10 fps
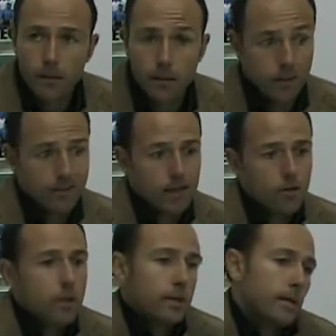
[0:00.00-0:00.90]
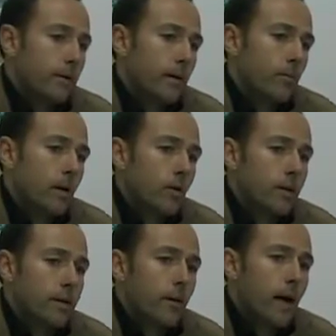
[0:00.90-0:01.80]
Y es algo que sabemos, algo que
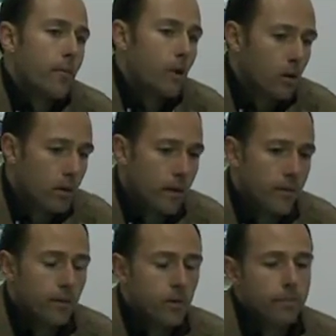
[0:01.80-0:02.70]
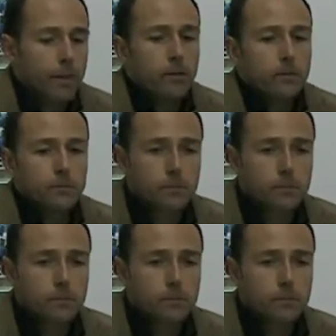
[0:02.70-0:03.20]
trabajamos, algo que decimos, pero...